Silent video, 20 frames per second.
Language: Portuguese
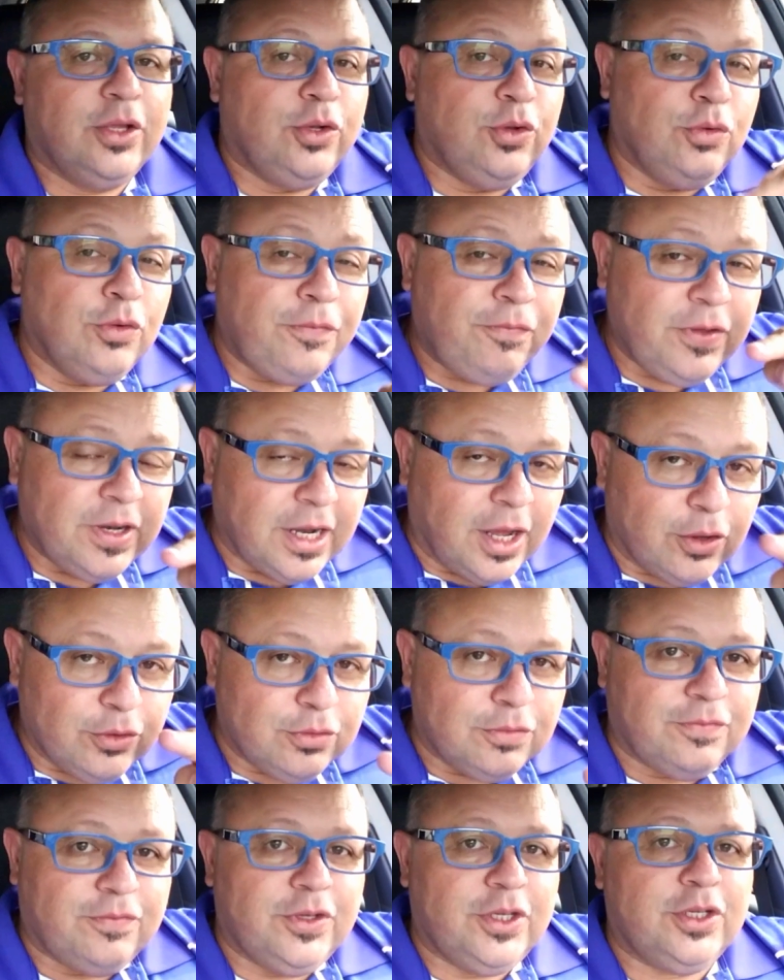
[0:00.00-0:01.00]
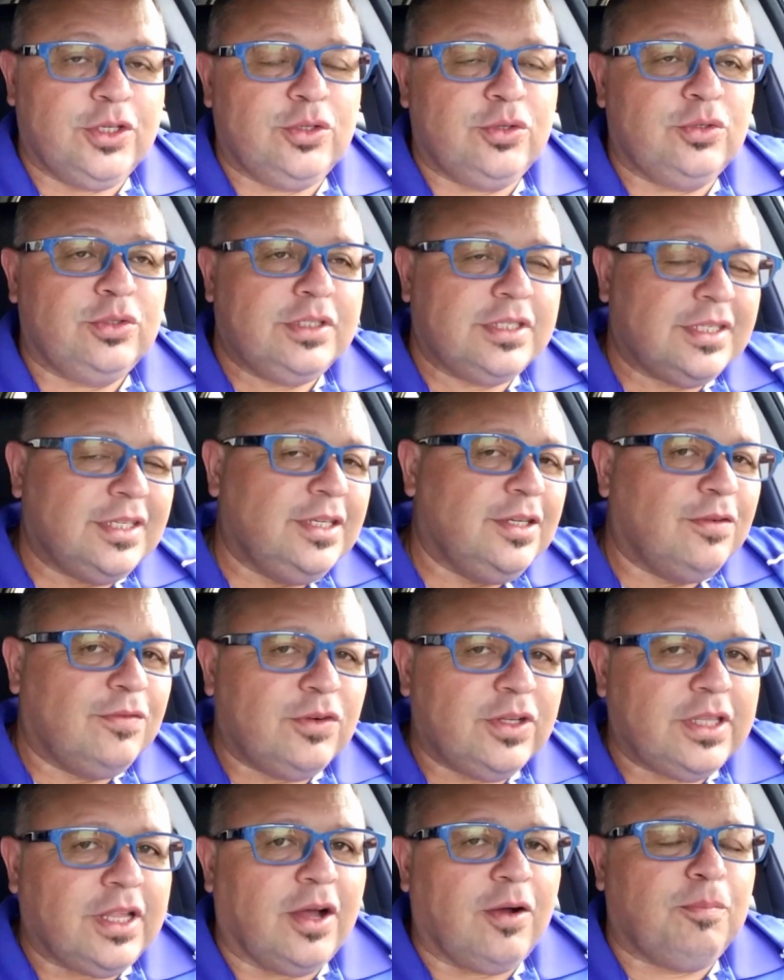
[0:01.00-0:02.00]
No final do vídeo, sim, eu
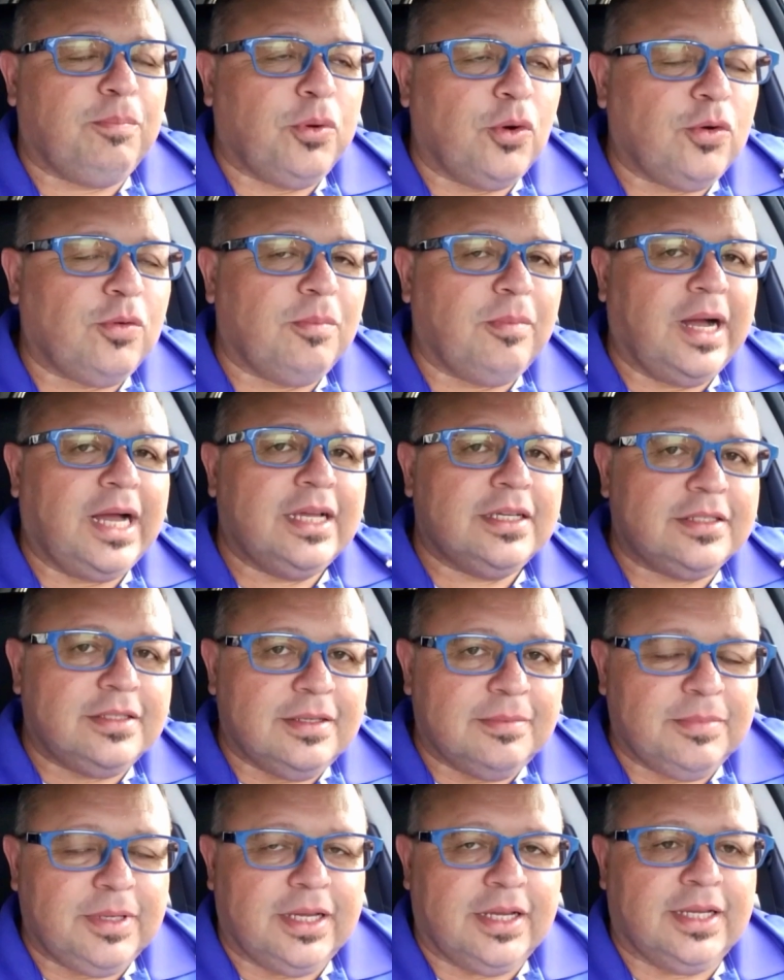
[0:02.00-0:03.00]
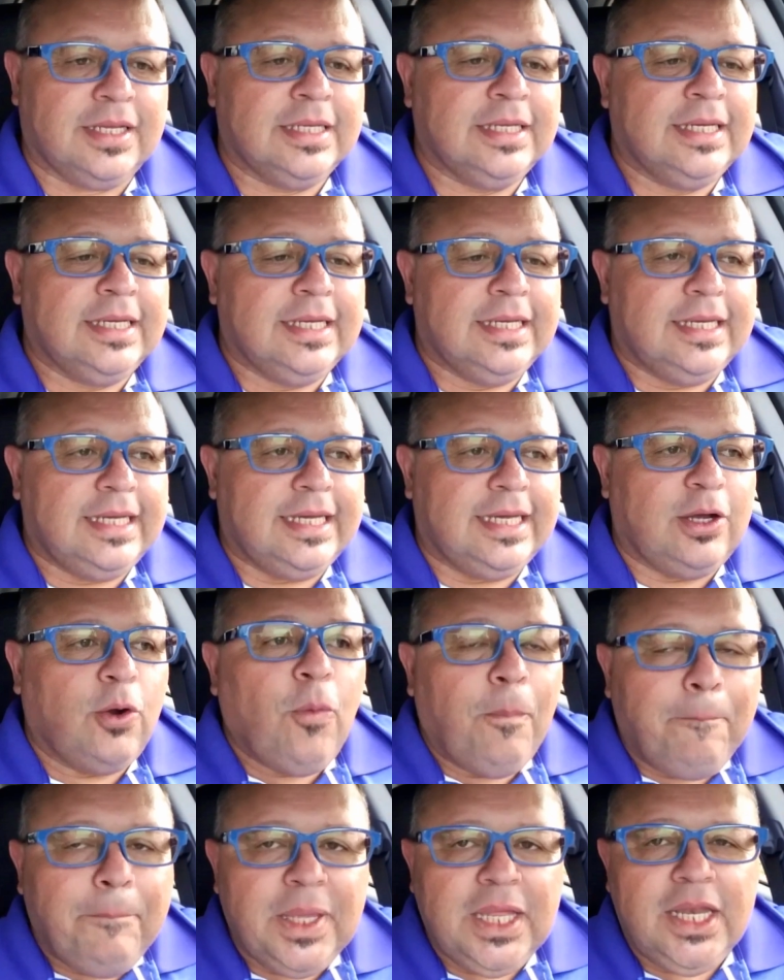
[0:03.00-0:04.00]
vou dar um pouco mais da minha é,
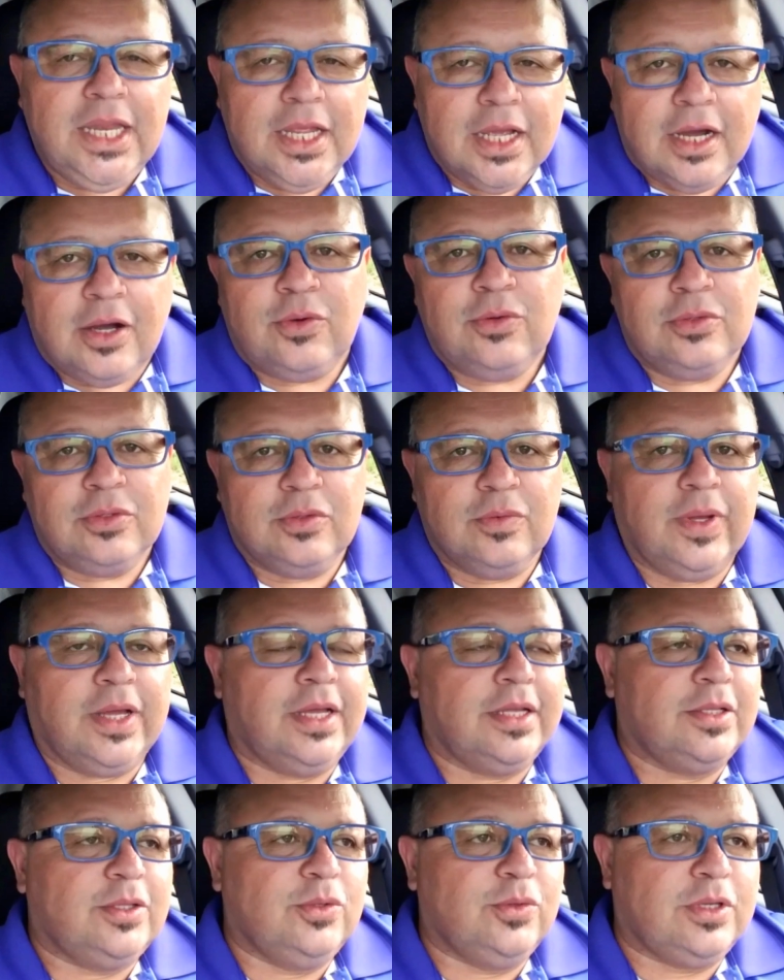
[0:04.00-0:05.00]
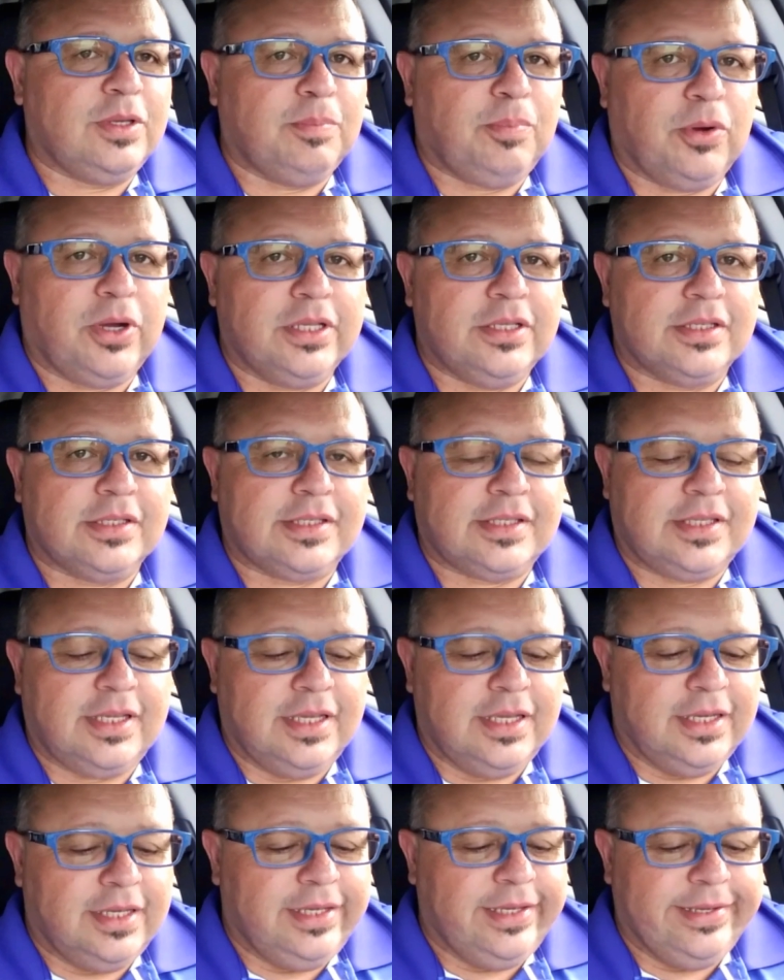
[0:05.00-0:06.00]
opinião não é, do que pode
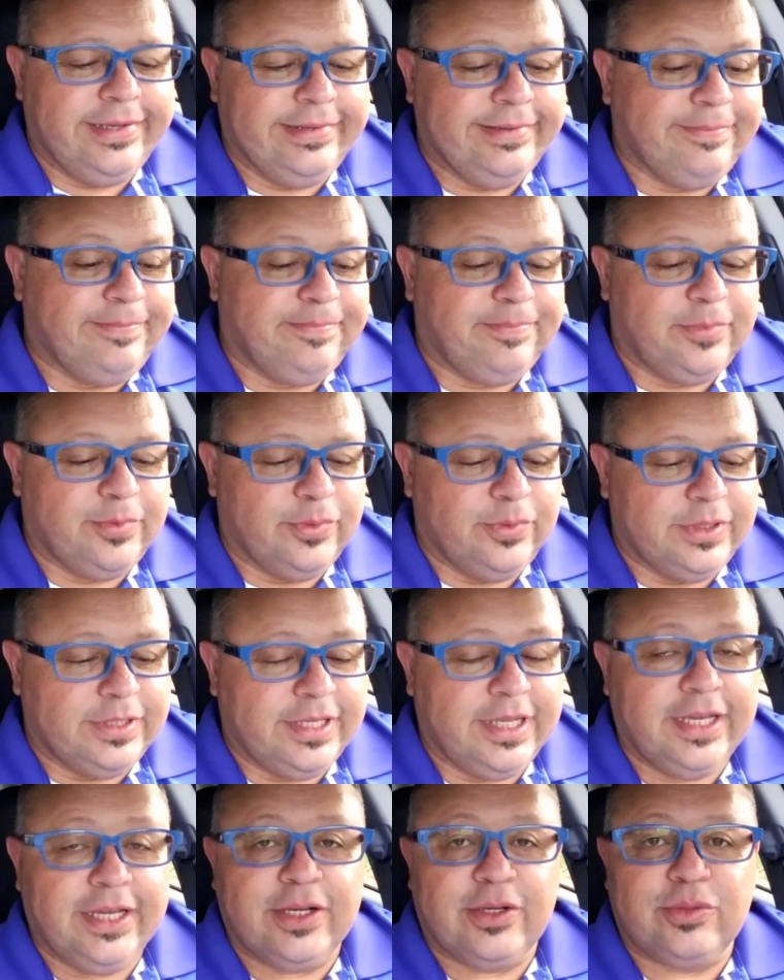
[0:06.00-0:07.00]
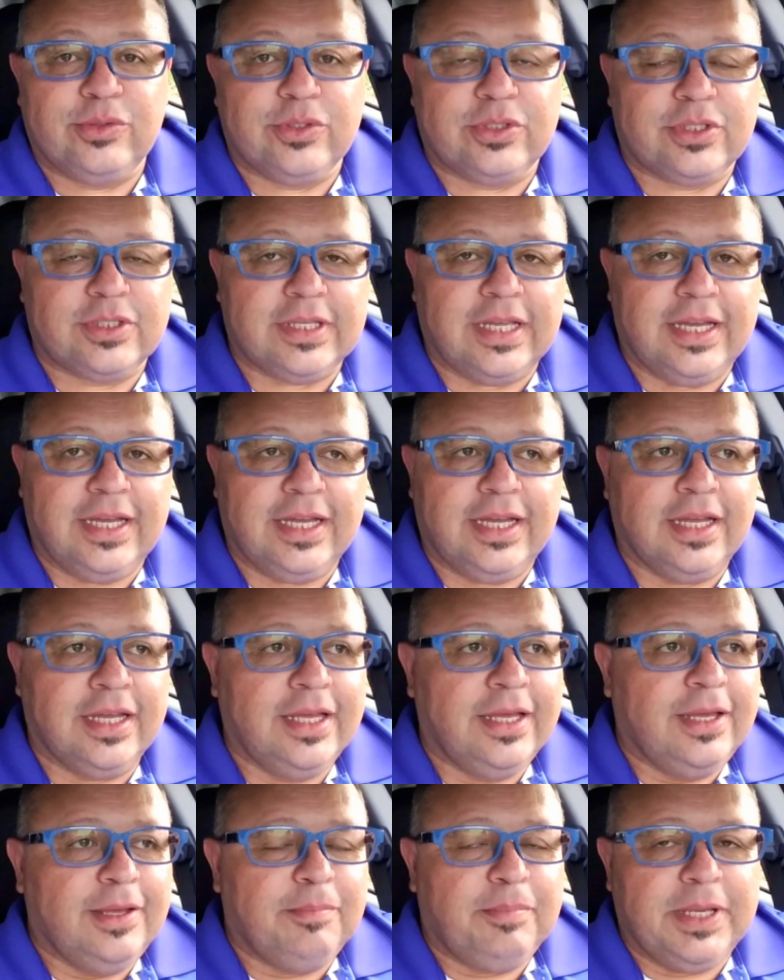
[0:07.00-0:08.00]
ser aí os erros, é,
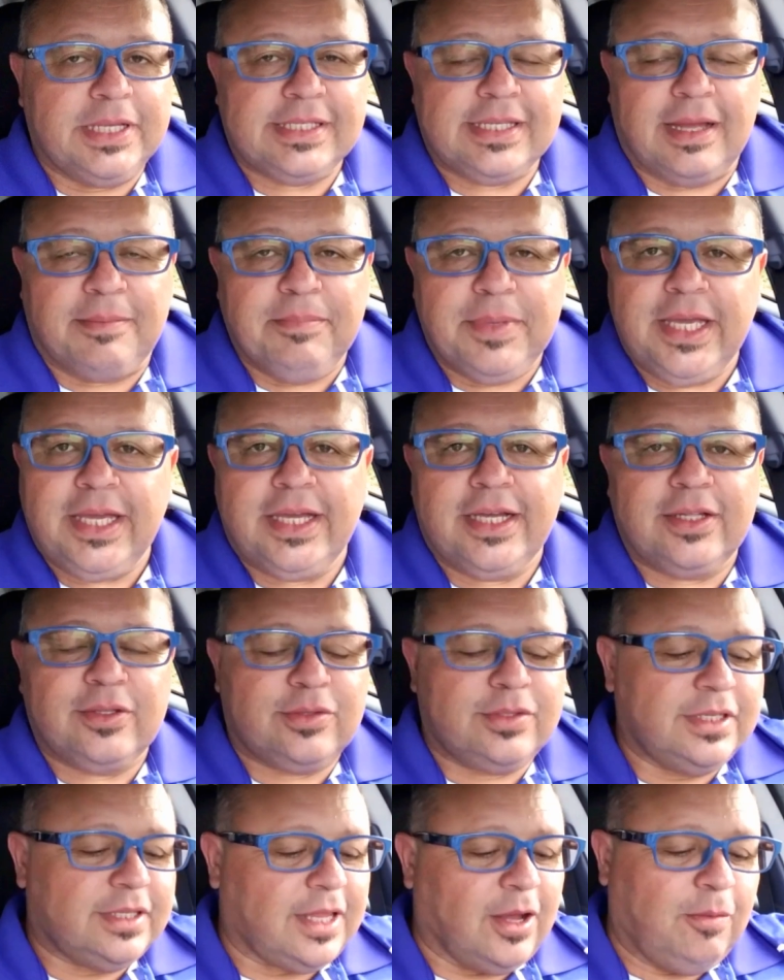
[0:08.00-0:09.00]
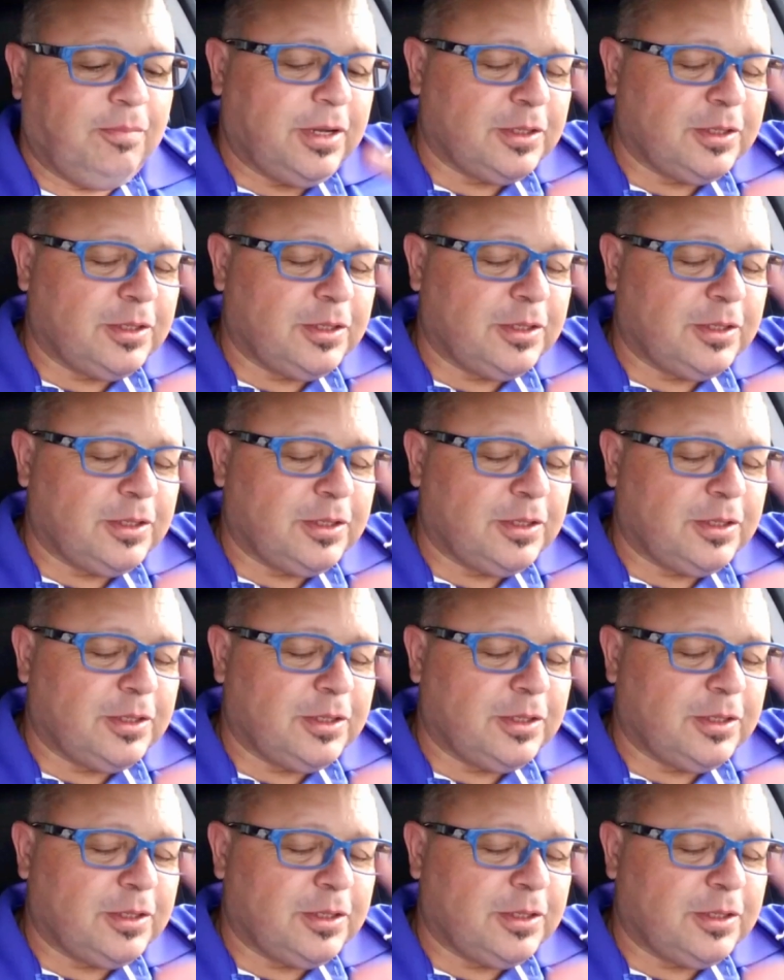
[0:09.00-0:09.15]
pensamentos e tal.